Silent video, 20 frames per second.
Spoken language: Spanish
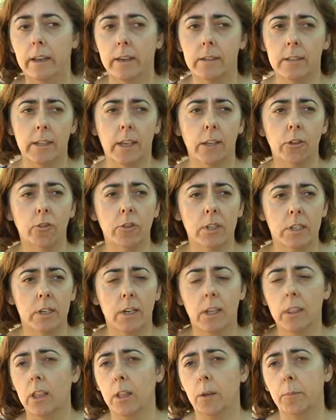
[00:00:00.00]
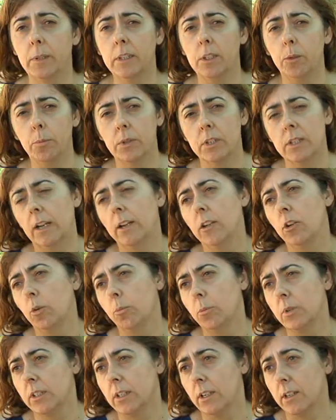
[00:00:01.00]
Este año, desgraciadamente, pues tal y
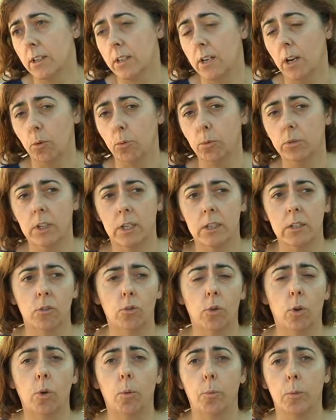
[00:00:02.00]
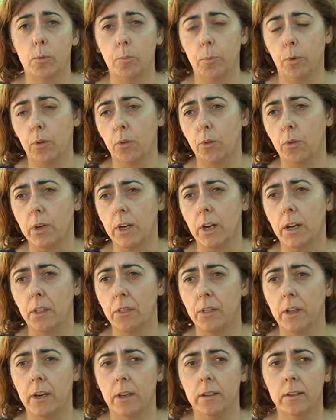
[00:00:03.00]
como están las lagunas, no lo hemos podido
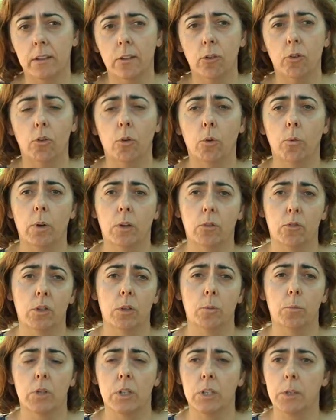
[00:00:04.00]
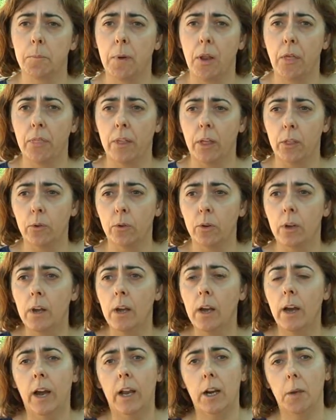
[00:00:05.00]
realizar allí, con lo cual nos hemos desplazado
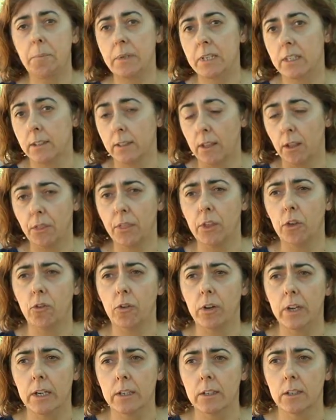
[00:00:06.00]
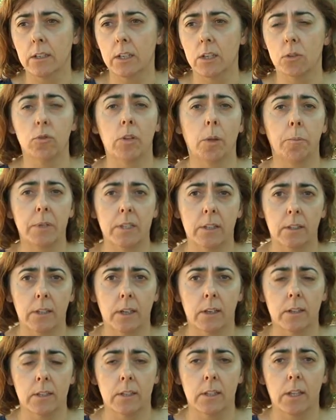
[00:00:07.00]
a la piscina de Cinco Casas, que es una
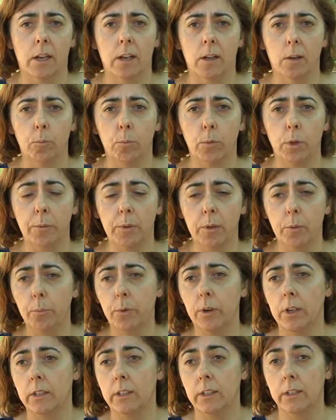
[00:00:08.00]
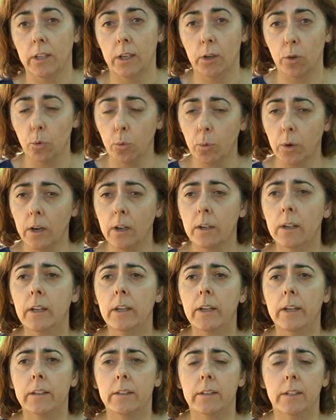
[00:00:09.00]
piscina que está muy bien porque tiene grúa,
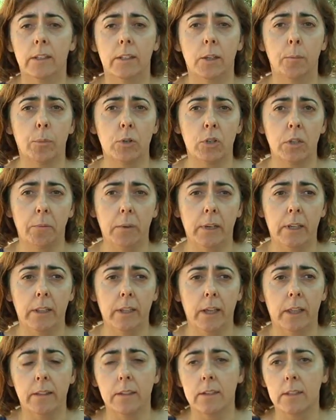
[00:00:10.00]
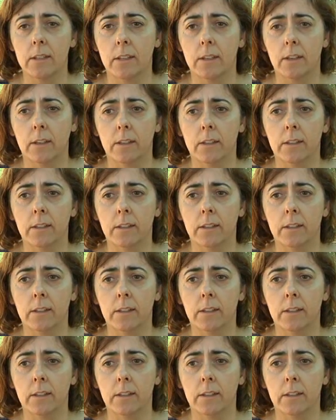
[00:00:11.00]
tiene posibilidades de,